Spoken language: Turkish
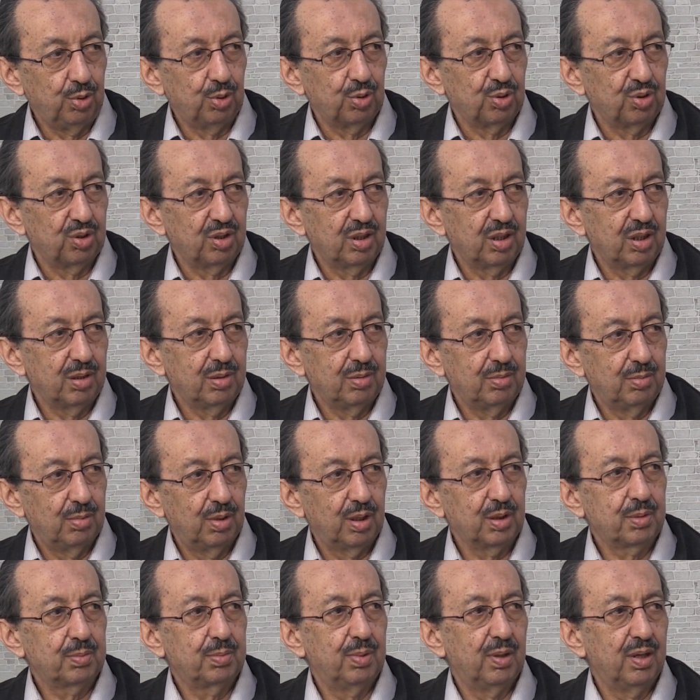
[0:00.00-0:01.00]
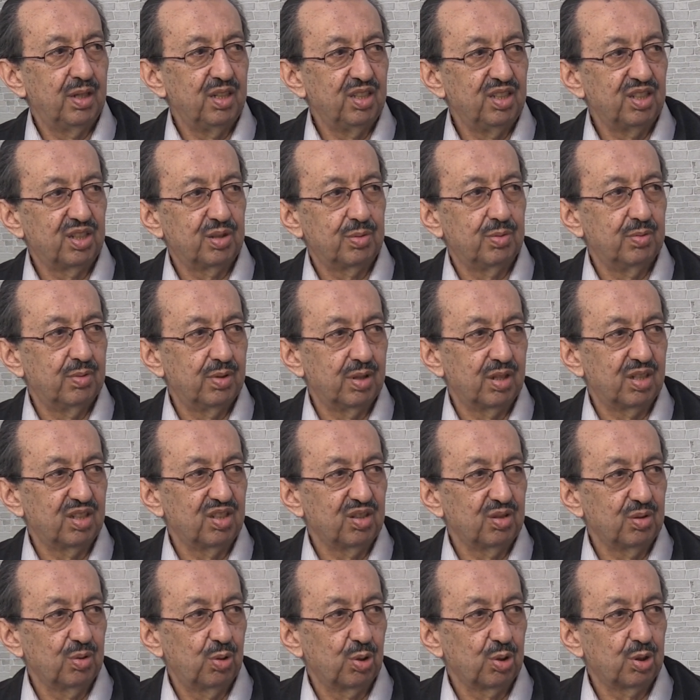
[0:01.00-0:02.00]
bir yüzünde matbaanın ismi
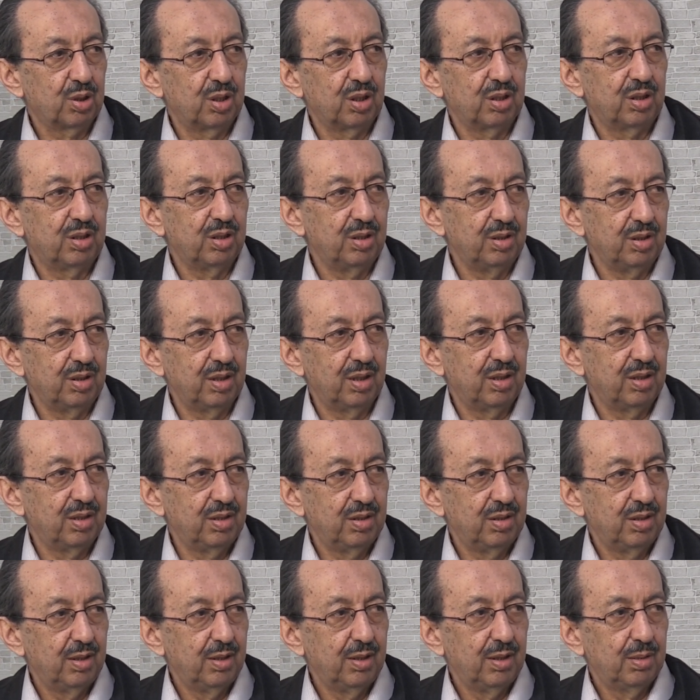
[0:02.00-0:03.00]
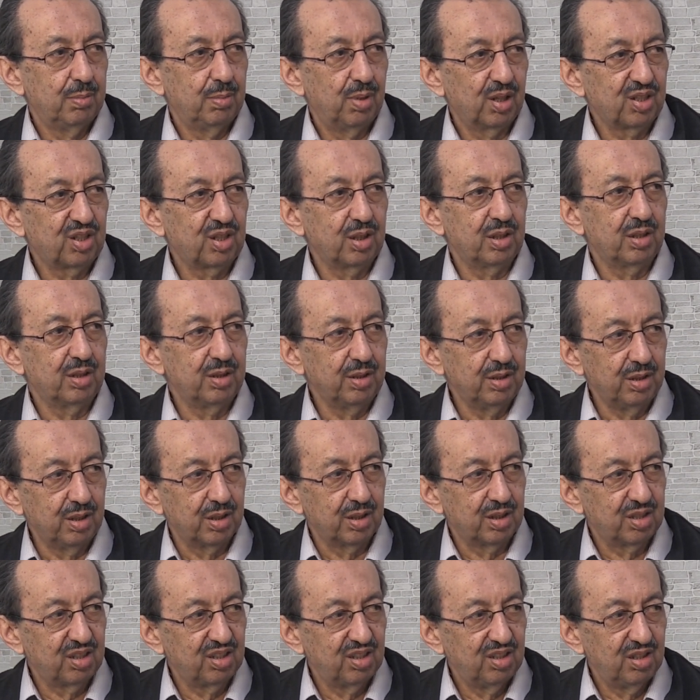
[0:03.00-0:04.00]
var. Konstantiniye basıldığı
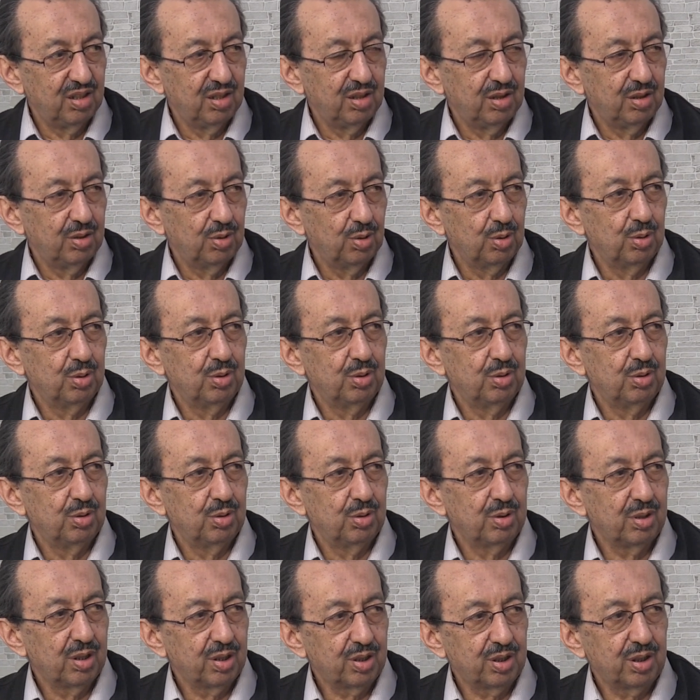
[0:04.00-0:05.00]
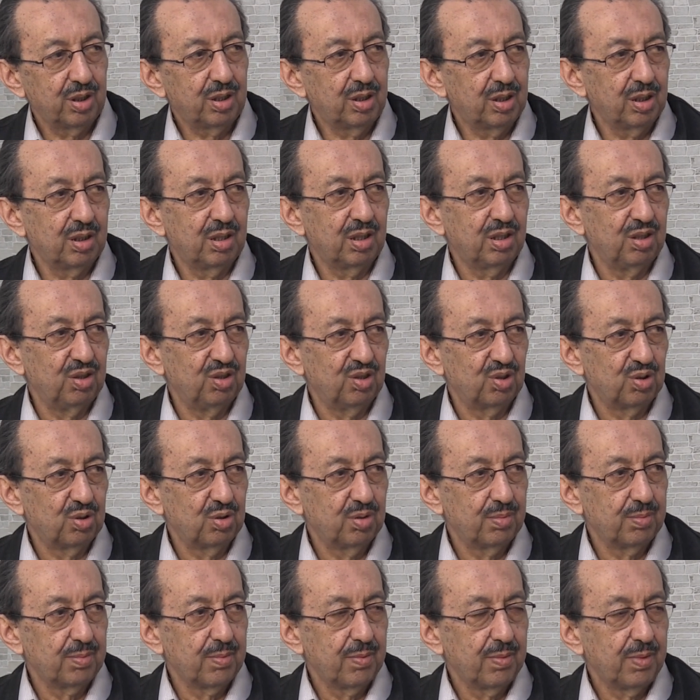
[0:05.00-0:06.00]
yer. Evet. O, oraya sikke deniyor.
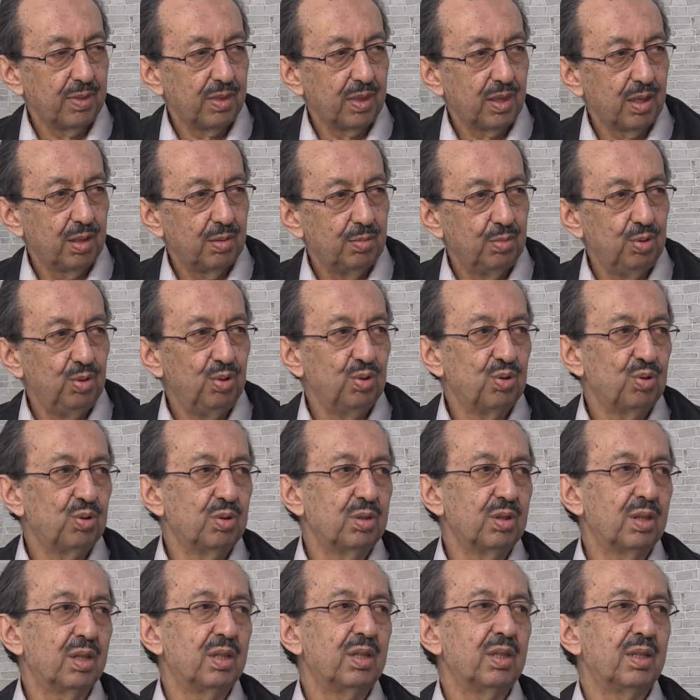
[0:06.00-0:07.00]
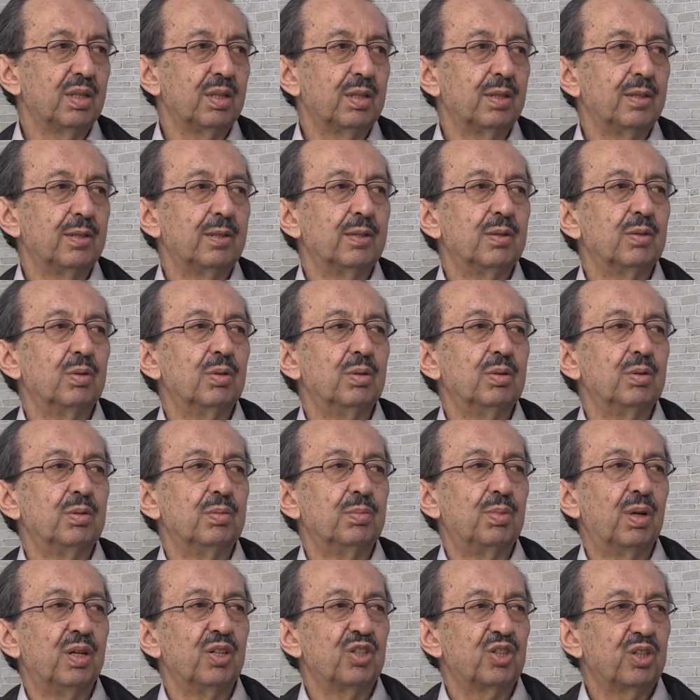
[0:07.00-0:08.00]
Evet. Bir yüzünde de
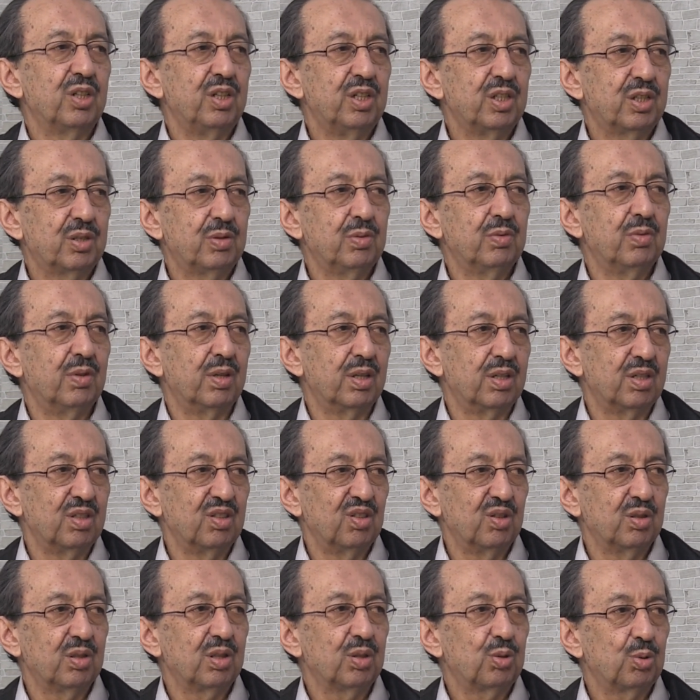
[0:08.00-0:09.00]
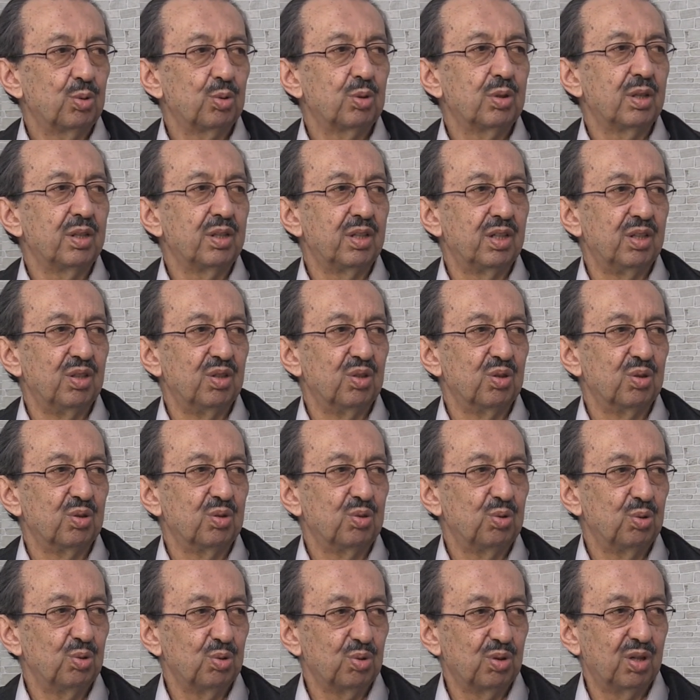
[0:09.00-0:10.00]
padişahın ismi var. Ona Tura deniyor.
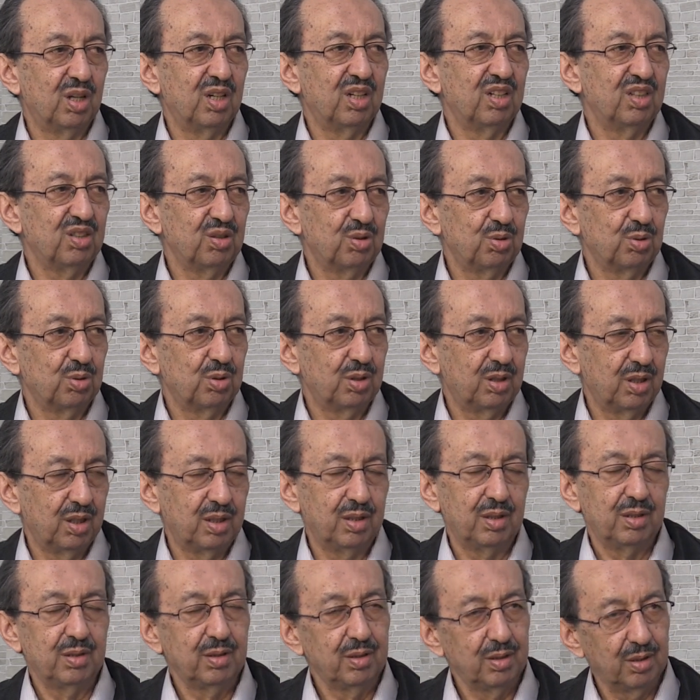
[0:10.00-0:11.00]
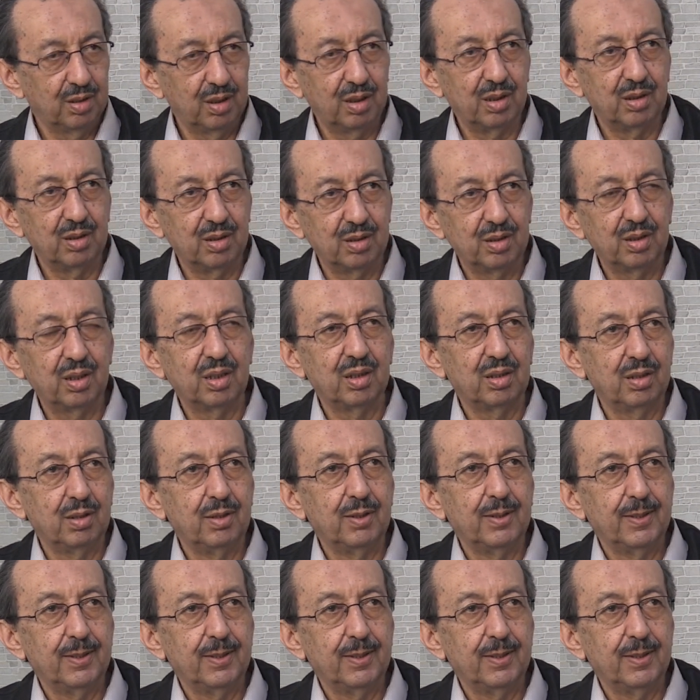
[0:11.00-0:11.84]
Tura, Turra. Aynı şey.